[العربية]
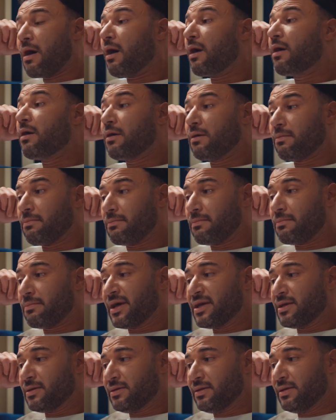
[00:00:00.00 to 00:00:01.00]
اه
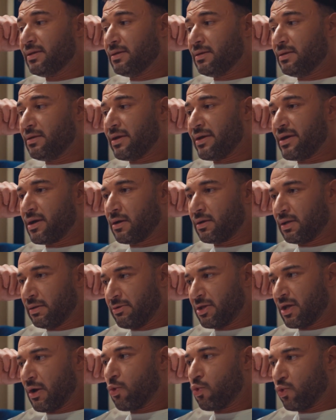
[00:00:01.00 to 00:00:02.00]
مي دي اللي هي
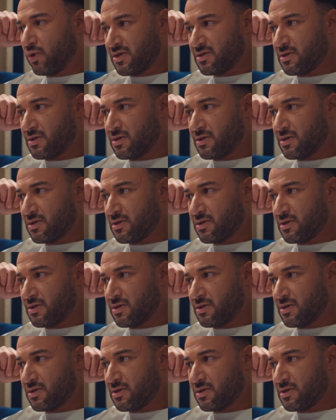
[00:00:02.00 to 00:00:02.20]
خطيبه اخوك